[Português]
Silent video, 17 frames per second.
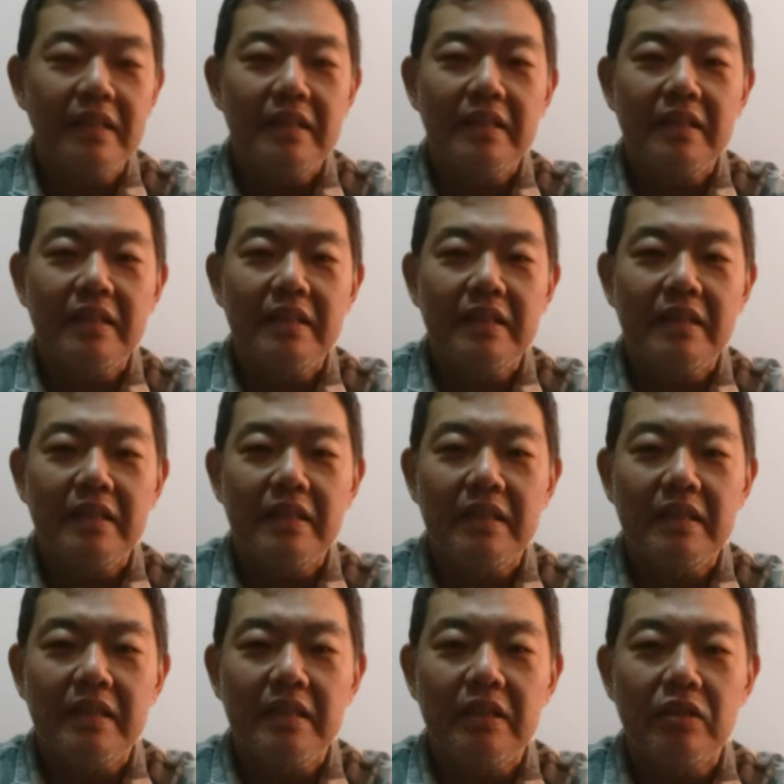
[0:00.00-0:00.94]

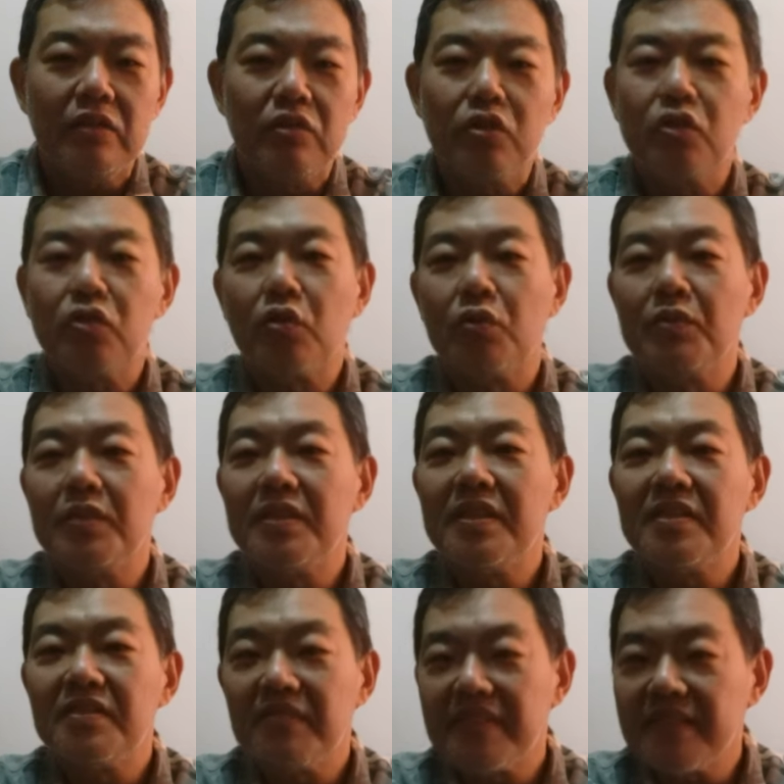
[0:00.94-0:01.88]
e estou me
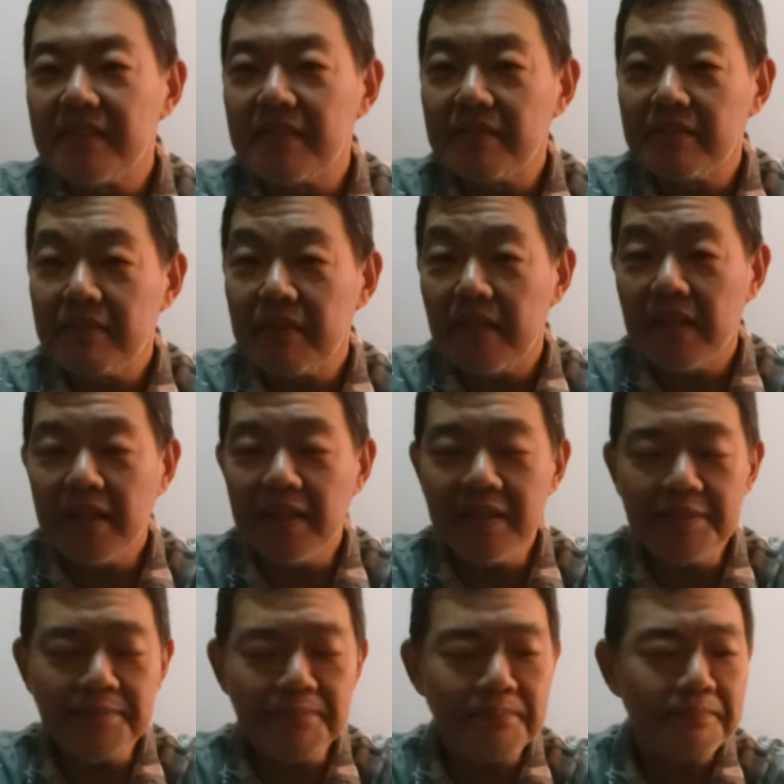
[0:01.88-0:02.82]
desfazendo
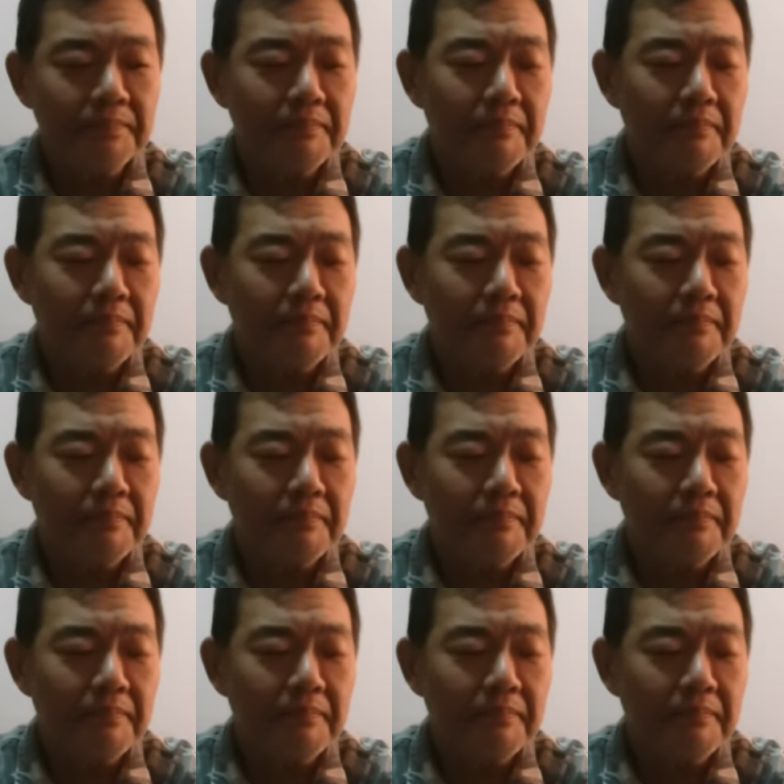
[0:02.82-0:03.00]
dela.